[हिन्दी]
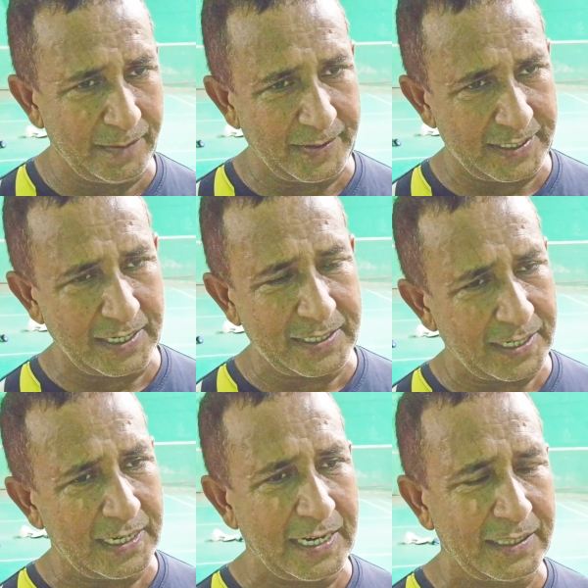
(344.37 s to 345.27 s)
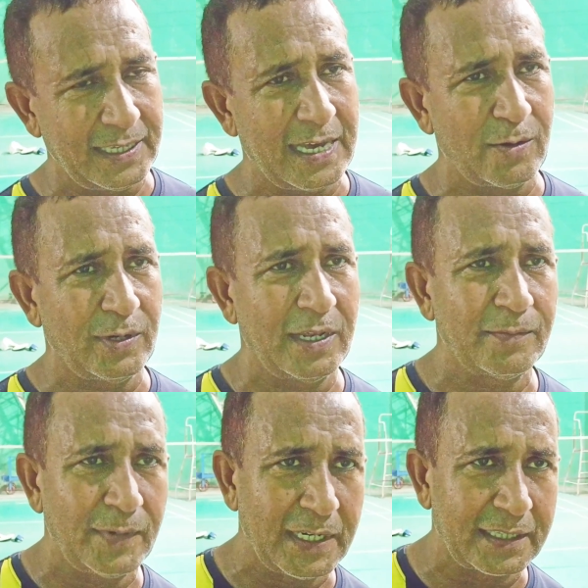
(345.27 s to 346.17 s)
बच्चे अच्छे खिलाड़ी तैयार हो रहे हैं
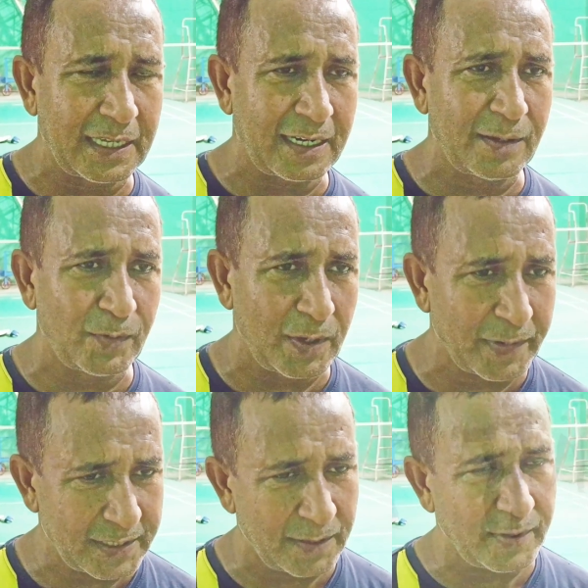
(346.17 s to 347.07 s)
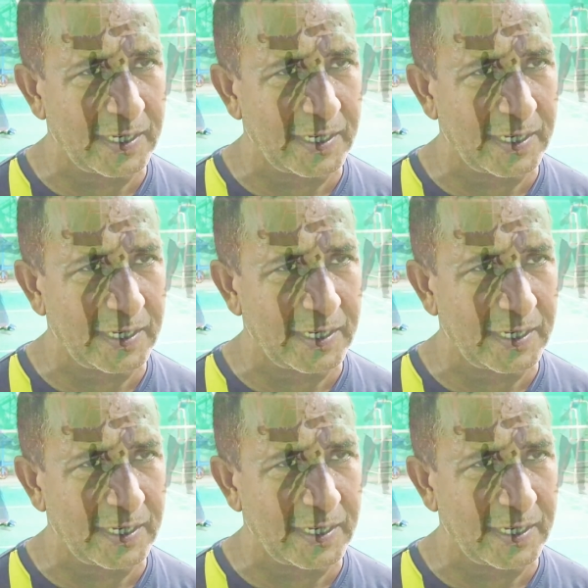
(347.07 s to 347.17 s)
मेहनत कर रहे हैं पूरे बच्चे मेहनत कर